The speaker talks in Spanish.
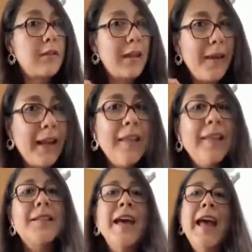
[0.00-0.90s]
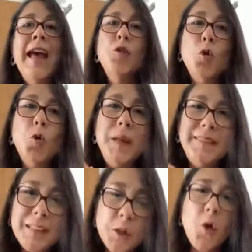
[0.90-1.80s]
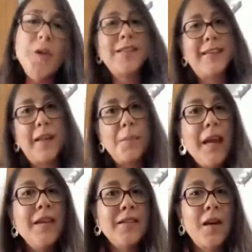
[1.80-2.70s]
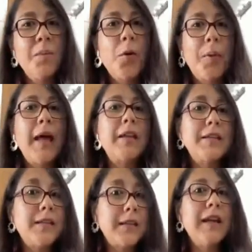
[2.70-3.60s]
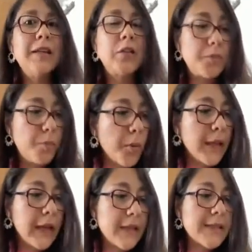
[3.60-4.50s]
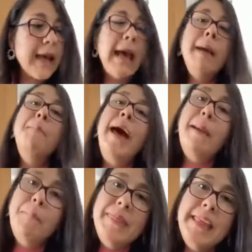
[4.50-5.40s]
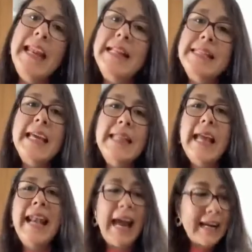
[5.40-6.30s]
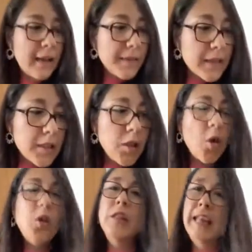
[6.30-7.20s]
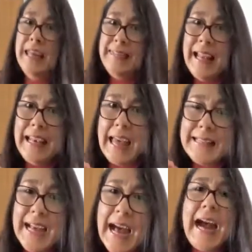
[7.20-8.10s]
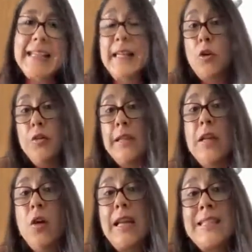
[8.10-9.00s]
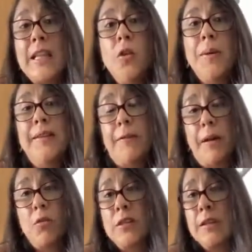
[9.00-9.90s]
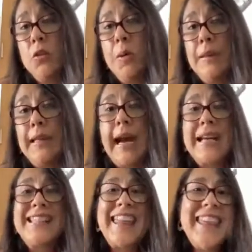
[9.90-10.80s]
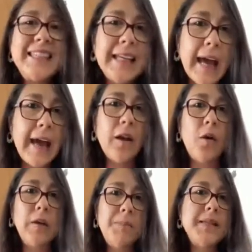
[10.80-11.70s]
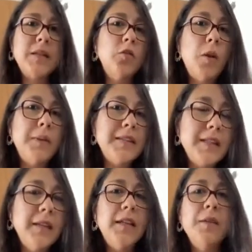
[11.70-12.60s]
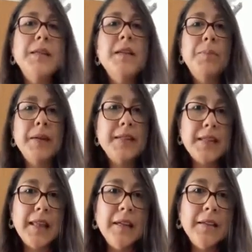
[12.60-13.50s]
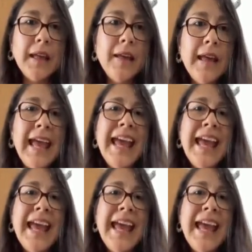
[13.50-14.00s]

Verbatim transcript: severendas documentaciones que también están probadas y están hechas públicas, para pedir al CNE la revisión de las cajas, del contenido de las 120 famosas 120 cajas de descargo que presentó el presidente, el vicepresidente,